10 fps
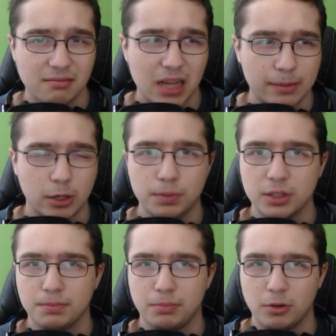aber ob ich
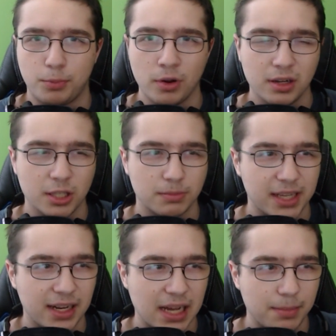um pünktlich um
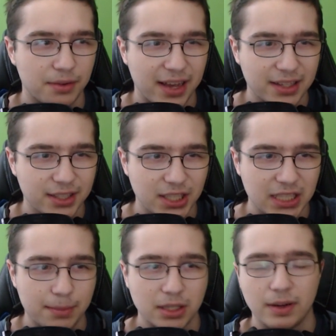10 da bin, weiß ich nicht,
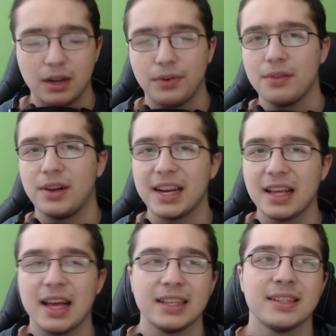aber ich werde auf jeden Fall den
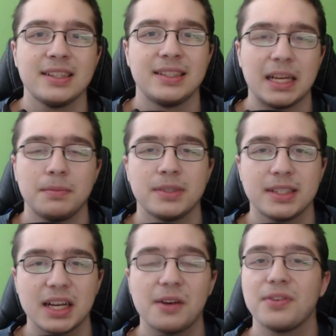ganzen Samstag
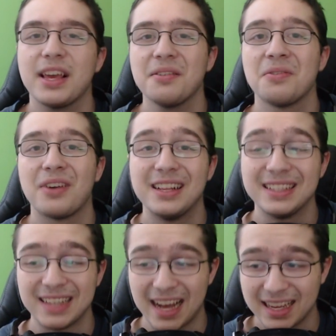auf jeden Fall
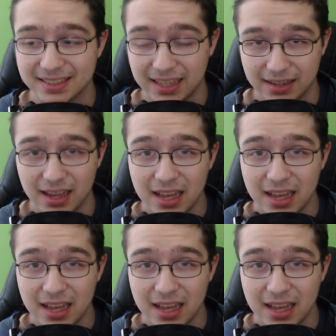da sein.